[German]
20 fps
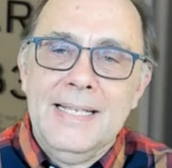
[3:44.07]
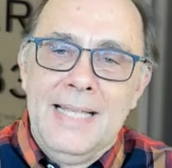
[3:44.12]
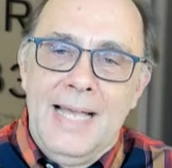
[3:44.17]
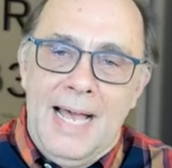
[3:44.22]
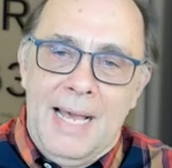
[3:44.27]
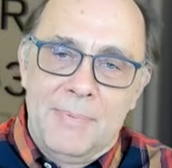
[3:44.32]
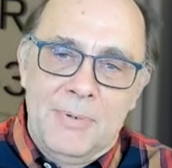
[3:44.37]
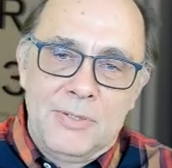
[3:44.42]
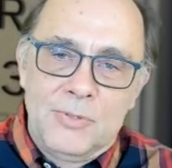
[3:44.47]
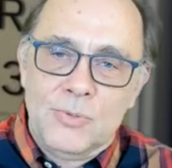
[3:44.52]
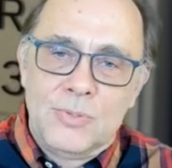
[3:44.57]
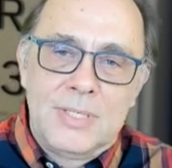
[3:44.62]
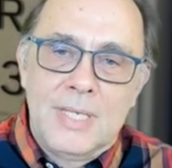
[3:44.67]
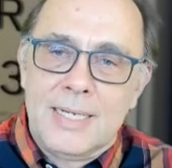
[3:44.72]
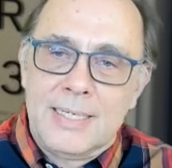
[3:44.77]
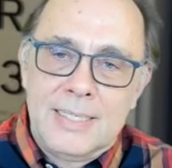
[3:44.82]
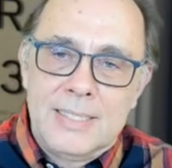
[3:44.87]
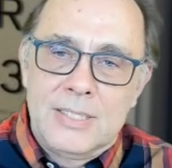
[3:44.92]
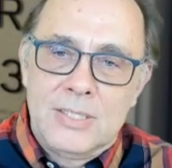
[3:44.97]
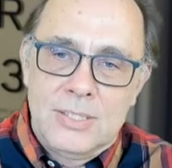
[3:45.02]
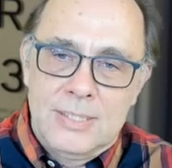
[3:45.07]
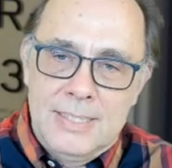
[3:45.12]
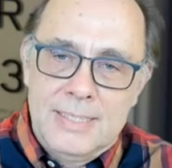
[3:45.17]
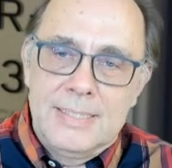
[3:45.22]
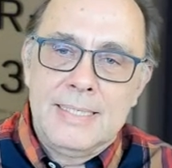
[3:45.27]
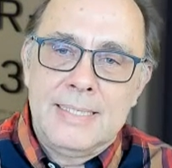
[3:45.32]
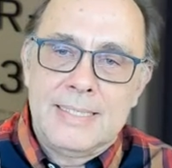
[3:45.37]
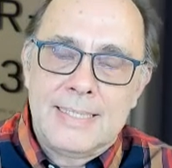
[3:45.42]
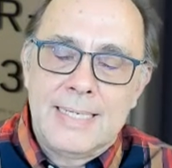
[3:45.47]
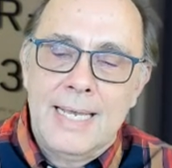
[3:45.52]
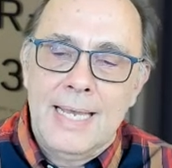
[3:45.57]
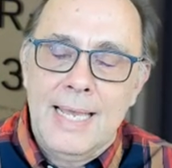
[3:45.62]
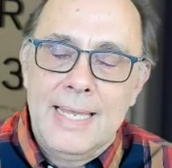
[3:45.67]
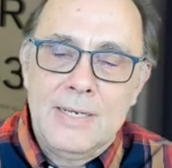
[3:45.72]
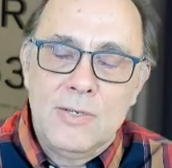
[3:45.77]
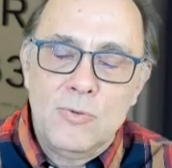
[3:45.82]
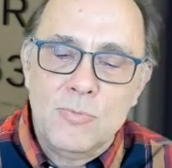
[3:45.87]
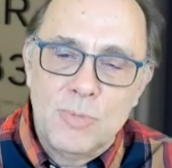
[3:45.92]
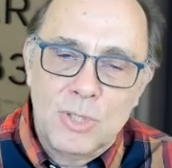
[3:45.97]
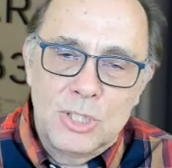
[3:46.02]
aber sozusagen es, es ist
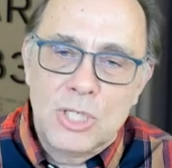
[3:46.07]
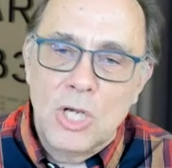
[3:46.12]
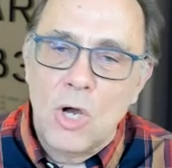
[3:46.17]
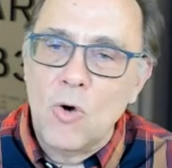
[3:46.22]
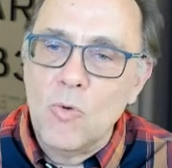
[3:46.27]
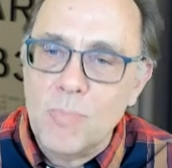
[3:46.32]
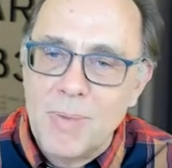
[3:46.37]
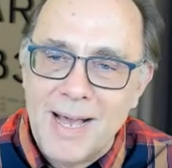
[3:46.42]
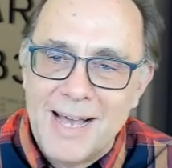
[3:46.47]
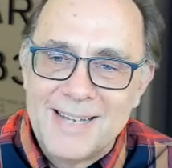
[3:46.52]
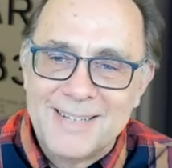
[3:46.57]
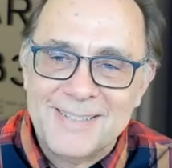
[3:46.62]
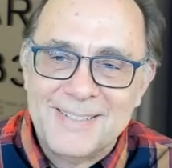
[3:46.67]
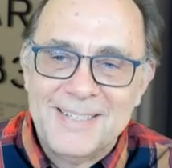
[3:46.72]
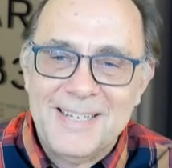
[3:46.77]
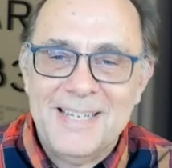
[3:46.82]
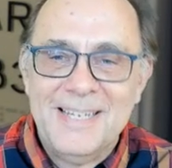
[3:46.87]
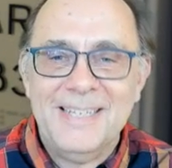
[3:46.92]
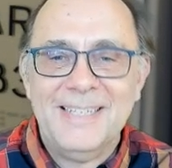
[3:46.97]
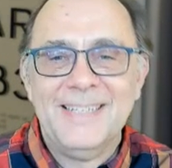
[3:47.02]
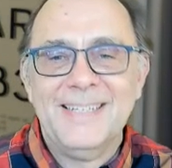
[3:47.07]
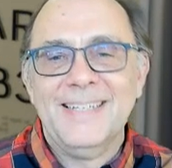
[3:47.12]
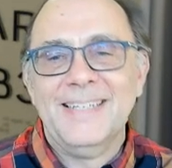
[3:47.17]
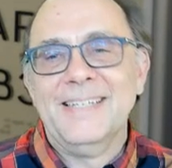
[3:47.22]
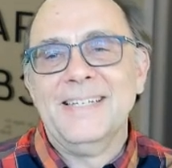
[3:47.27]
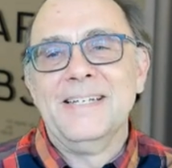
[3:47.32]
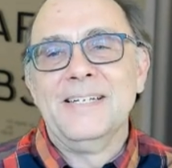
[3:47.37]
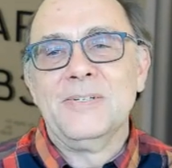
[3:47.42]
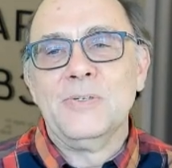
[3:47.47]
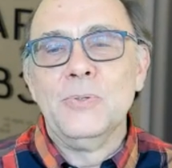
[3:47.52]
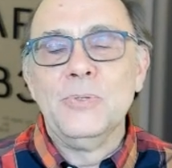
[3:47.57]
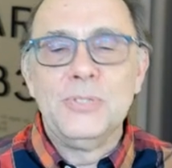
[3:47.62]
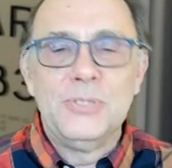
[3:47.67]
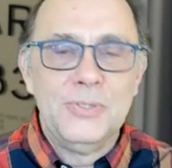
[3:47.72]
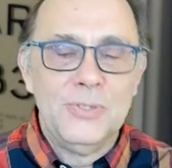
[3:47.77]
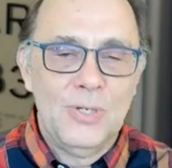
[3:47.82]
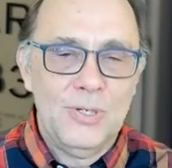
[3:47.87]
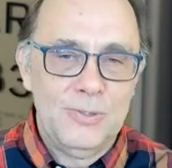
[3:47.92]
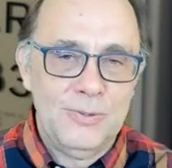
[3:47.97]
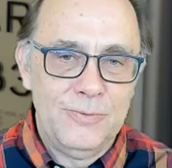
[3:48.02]
eine überschaubare äh,
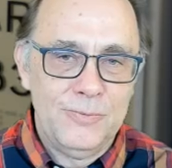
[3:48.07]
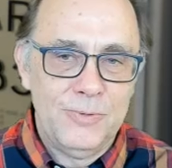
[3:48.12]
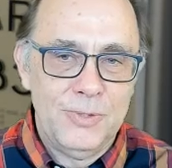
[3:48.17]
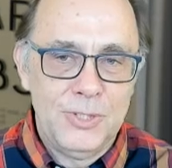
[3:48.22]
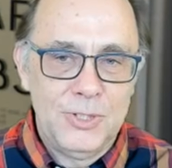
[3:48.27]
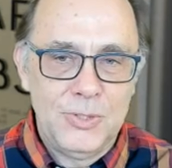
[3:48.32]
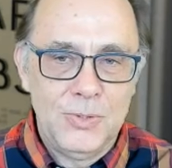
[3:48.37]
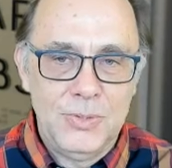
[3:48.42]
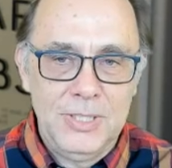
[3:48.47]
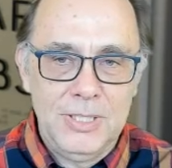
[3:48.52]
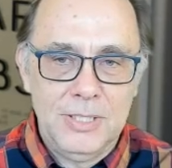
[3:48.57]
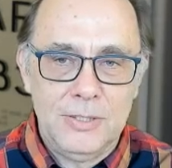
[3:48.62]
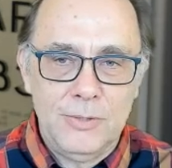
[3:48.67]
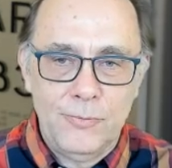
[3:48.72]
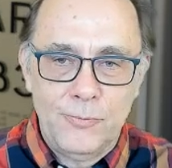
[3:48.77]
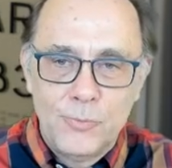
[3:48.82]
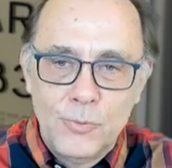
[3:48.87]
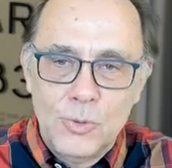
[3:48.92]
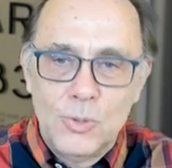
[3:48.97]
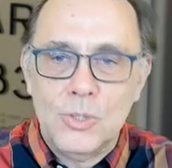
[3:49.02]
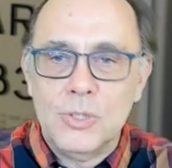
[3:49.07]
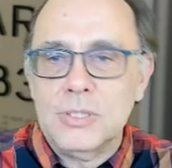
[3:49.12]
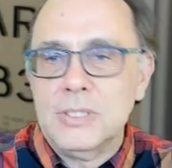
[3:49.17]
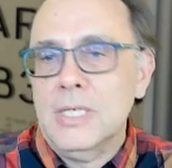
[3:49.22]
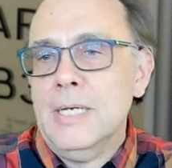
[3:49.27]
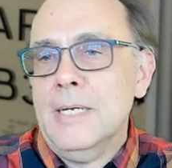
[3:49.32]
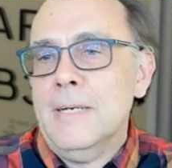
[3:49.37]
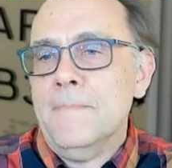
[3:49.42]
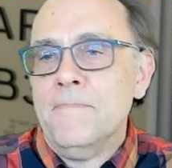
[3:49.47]
Größenordnung von Studierenden vor Ort.